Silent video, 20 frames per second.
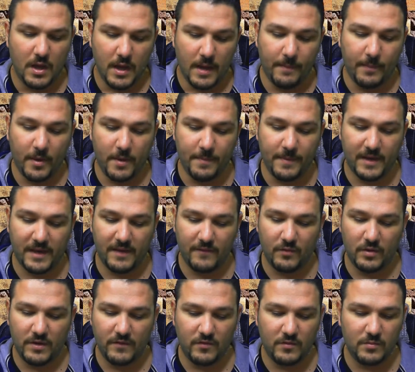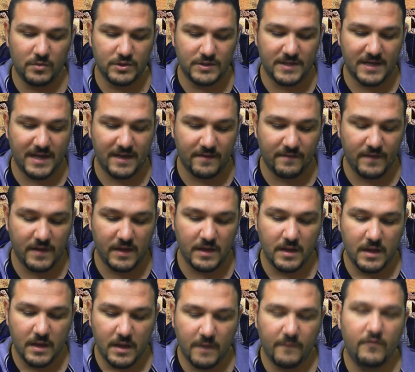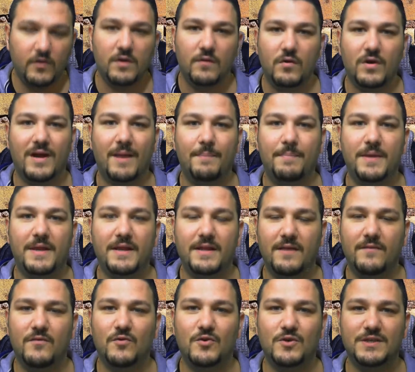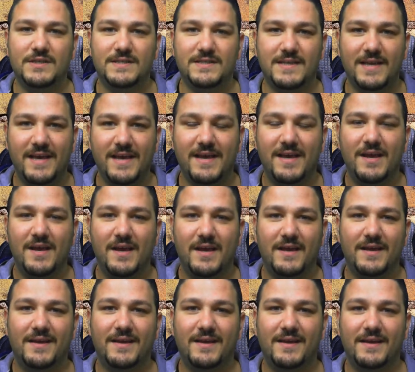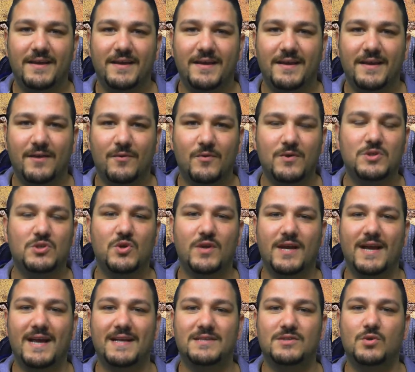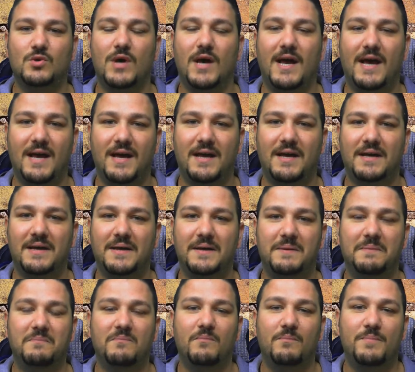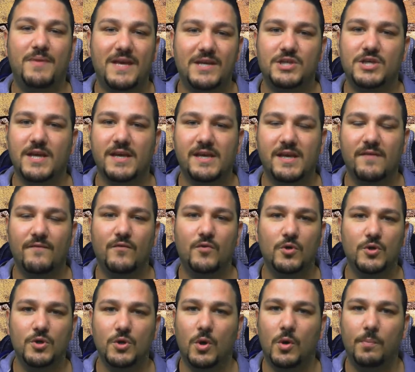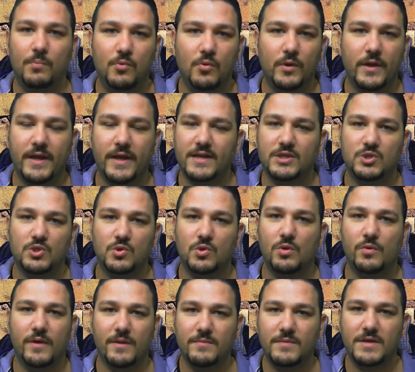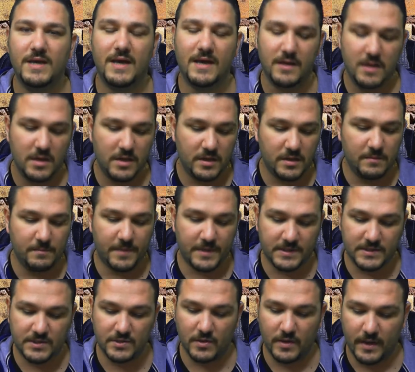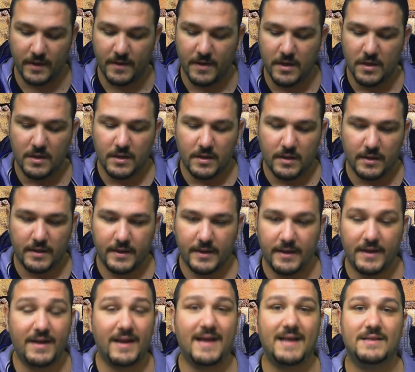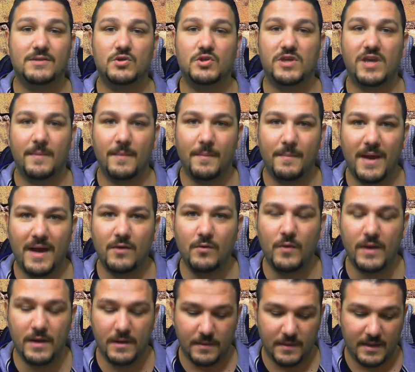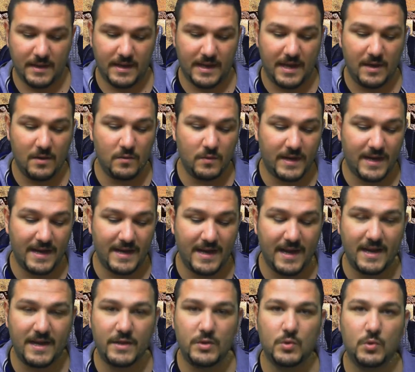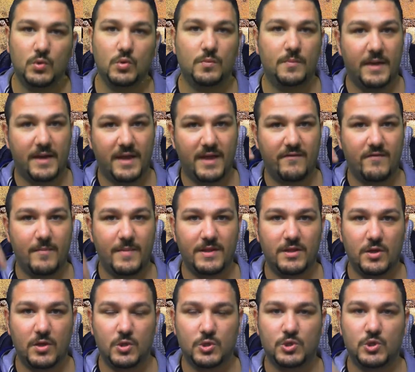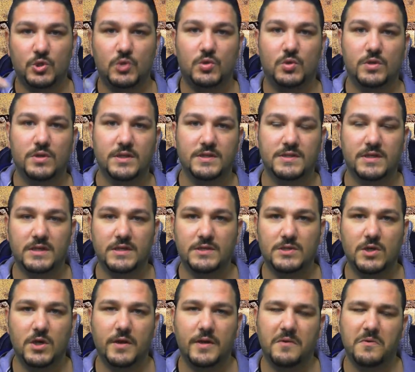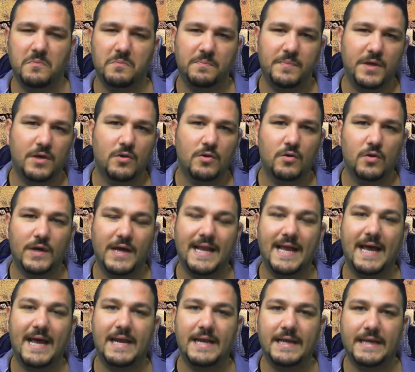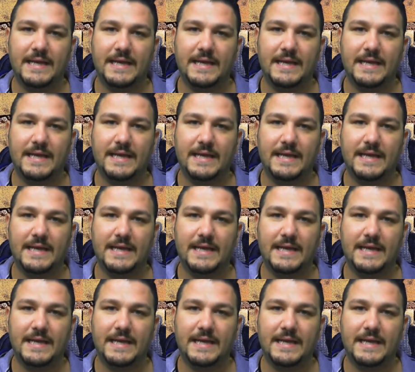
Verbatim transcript: E poi perché volevo mostrarvi, volevo capire da voi se eh, questo ragazzo ha, mm, piace anche a voi oppure è solo una mia impressione. Eh, il ragazzo si chiama Manuel, ha un canale YouTube che vi metterò sotto in descrizione, un piccolo canale